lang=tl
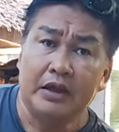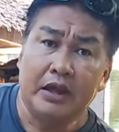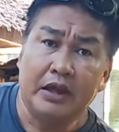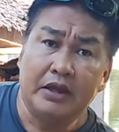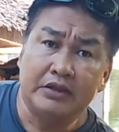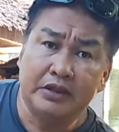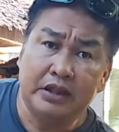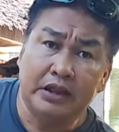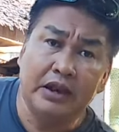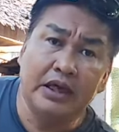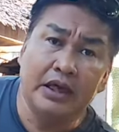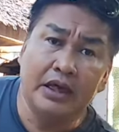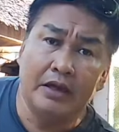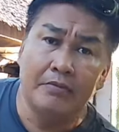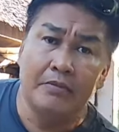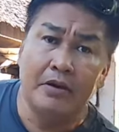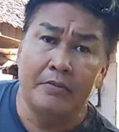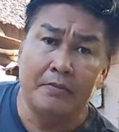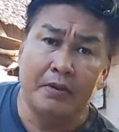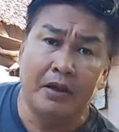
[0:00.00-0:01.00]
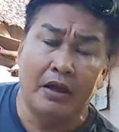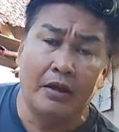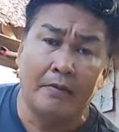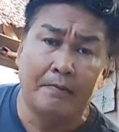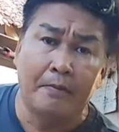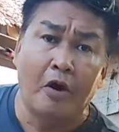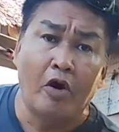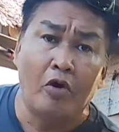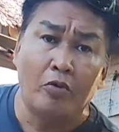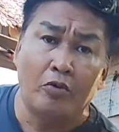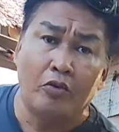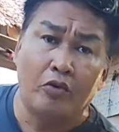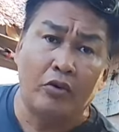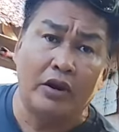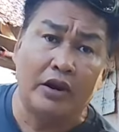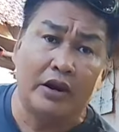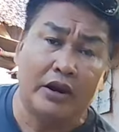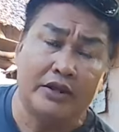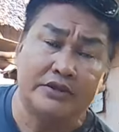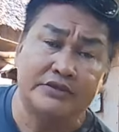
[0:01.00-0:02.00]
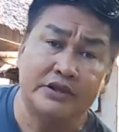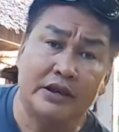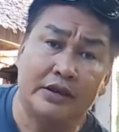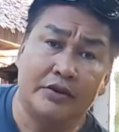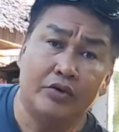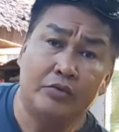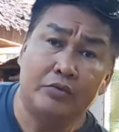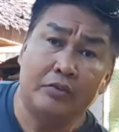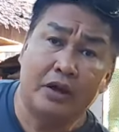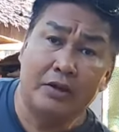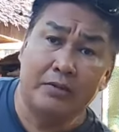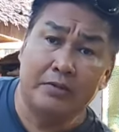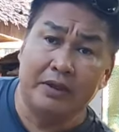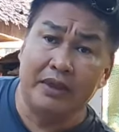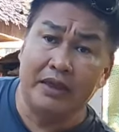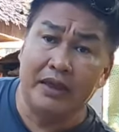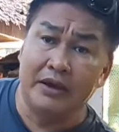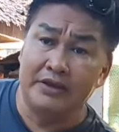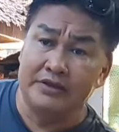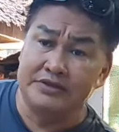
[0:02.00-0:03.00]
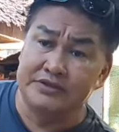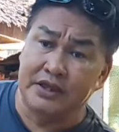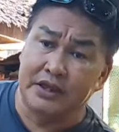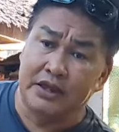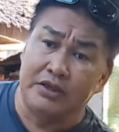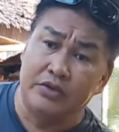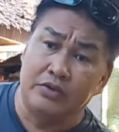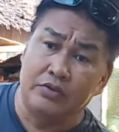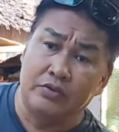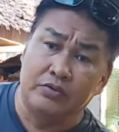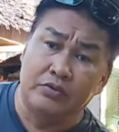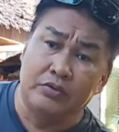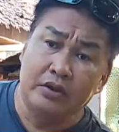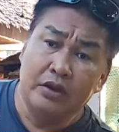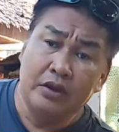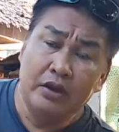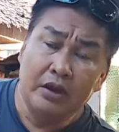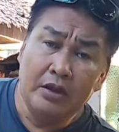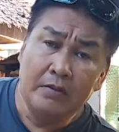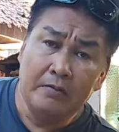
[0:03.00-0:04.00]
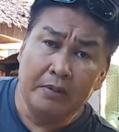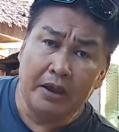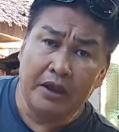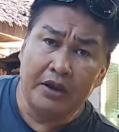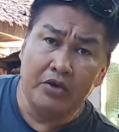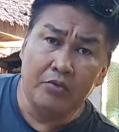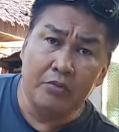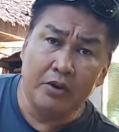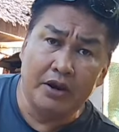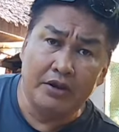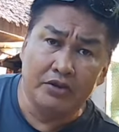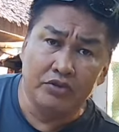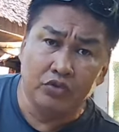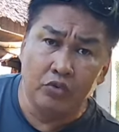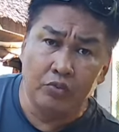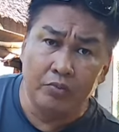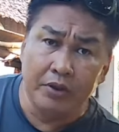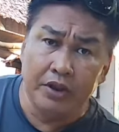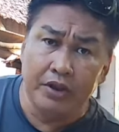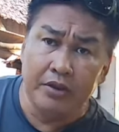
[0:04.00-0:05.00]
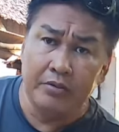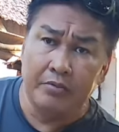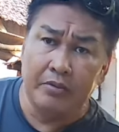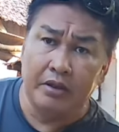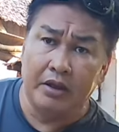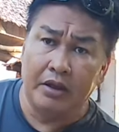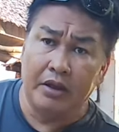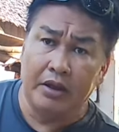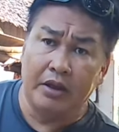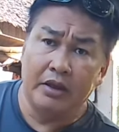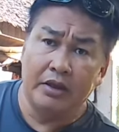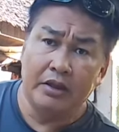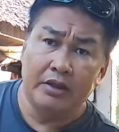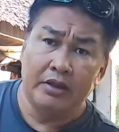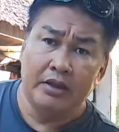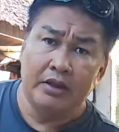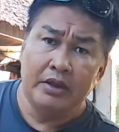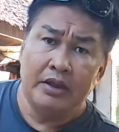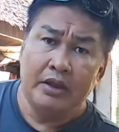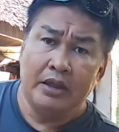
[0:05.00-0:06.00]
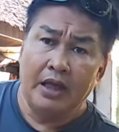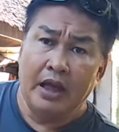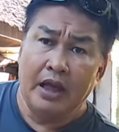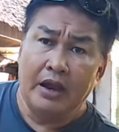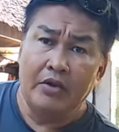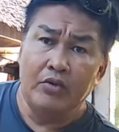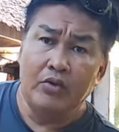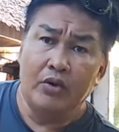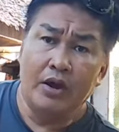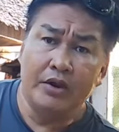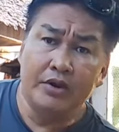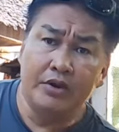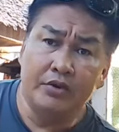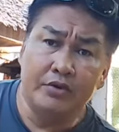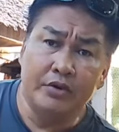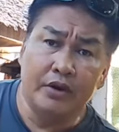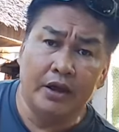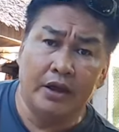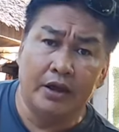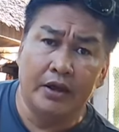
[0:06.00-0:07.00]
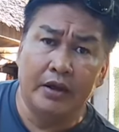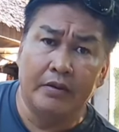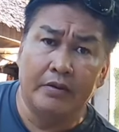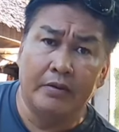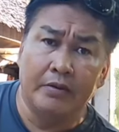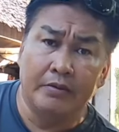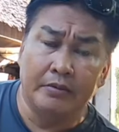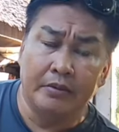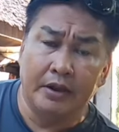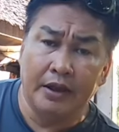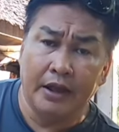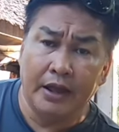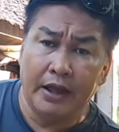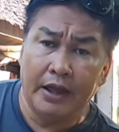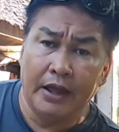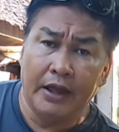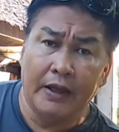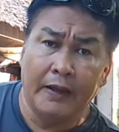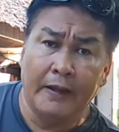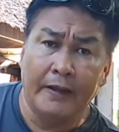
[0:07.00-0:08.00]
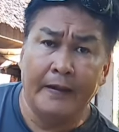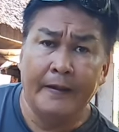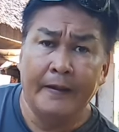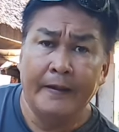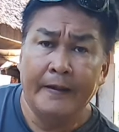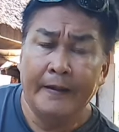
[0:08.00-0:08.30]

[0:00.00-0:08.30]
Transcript: ay talagang magpa-powerfulira sila doon mga kaibigan, at saka yung painuman ng tubig, ma anuhan nyo ng uh,